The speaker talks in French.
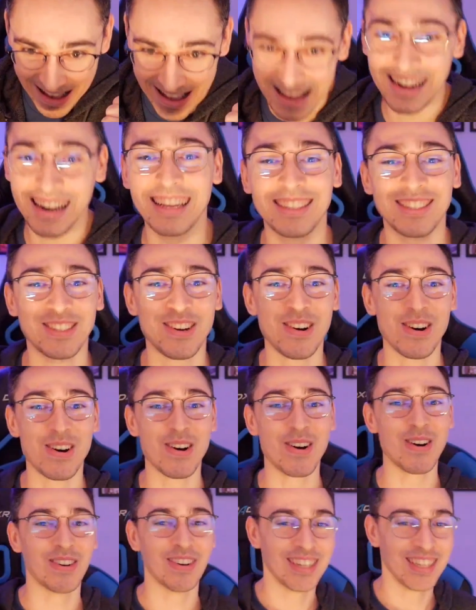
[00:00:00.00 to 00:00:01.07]
let's
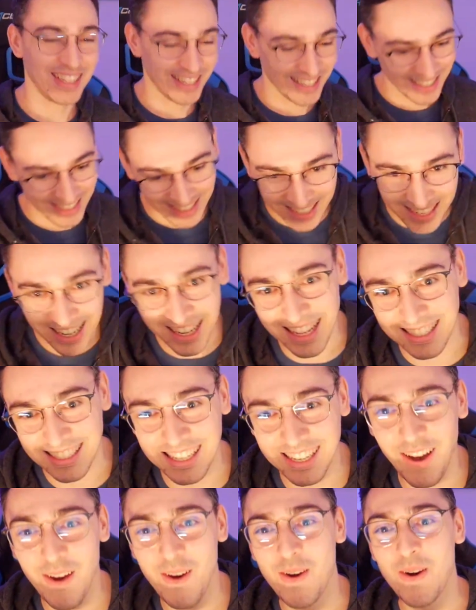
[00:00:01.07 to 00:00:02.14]
go Let's
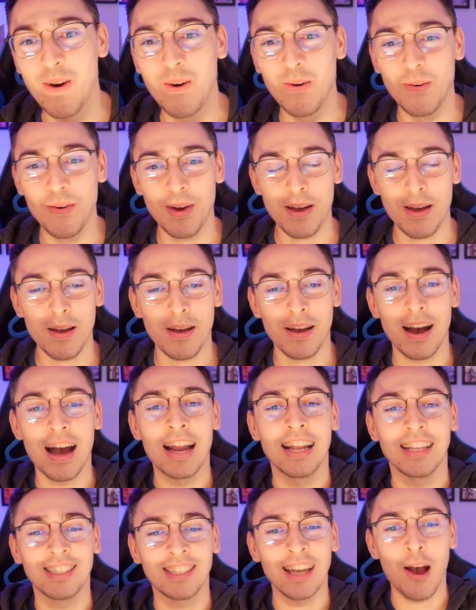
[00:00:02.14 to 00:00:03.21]
go
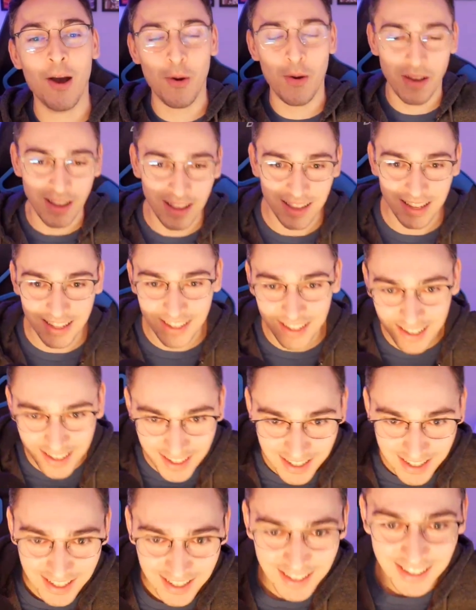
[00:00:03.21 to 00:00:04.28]
Allez, ciao
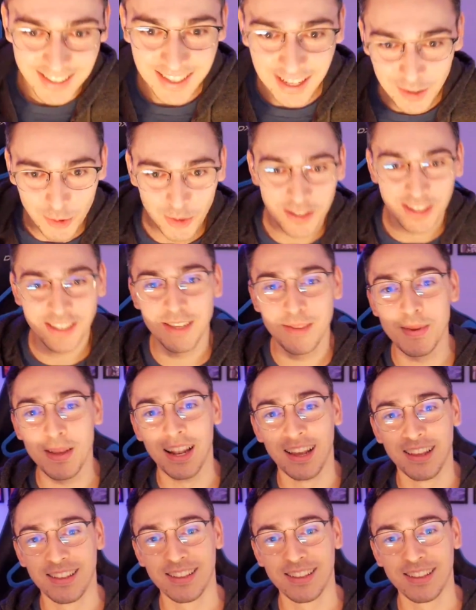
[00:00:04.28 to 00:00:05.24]
166 000.